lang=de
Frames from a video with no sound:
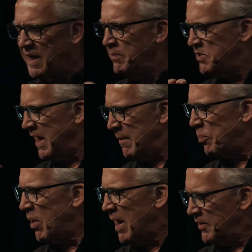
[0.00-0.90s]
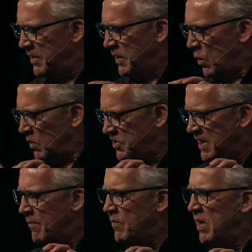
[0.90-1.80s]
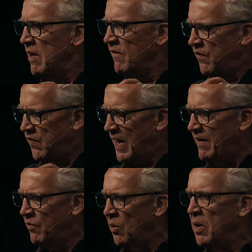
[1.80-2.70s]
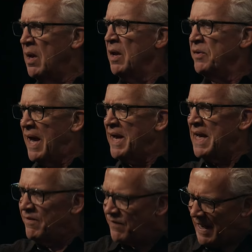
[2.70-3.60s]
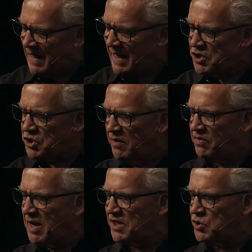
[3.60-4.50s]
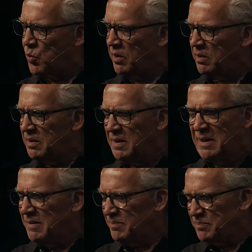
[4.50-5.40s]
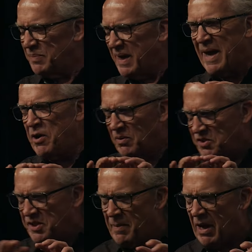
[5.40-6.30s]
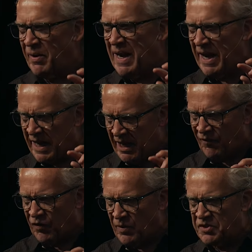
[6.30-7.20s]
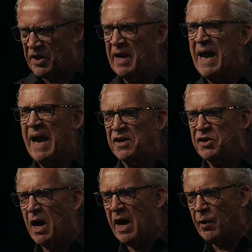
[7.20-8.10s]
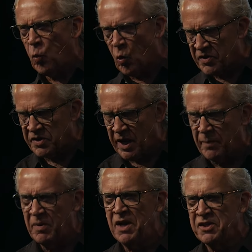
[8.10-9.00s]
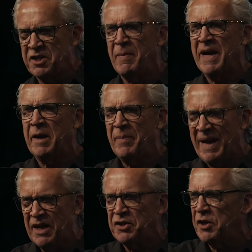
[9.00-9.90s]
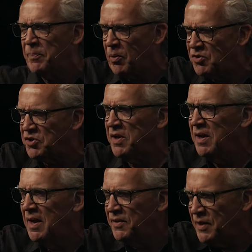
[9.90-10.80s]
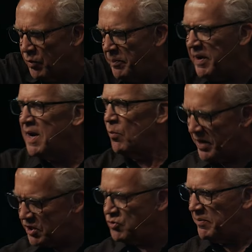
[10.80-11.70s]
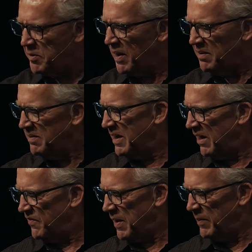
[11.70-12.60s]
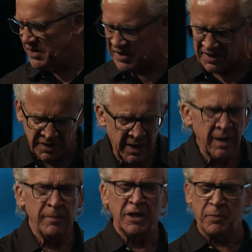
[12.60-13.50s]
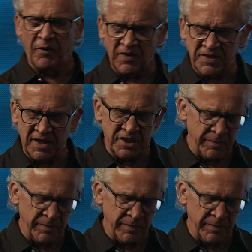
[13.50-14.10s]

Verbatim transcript: hatte. Der Vers scheint zu implizieren, dass etwas eingeflossen ist. Kein Verstoß gegen Gottes Willen, aber irgendwie hat Josef Einfluss genommen und Gott hat in ihm gearbeitet, um ihn zu der Person zu machen, die das werden sollte, wovon er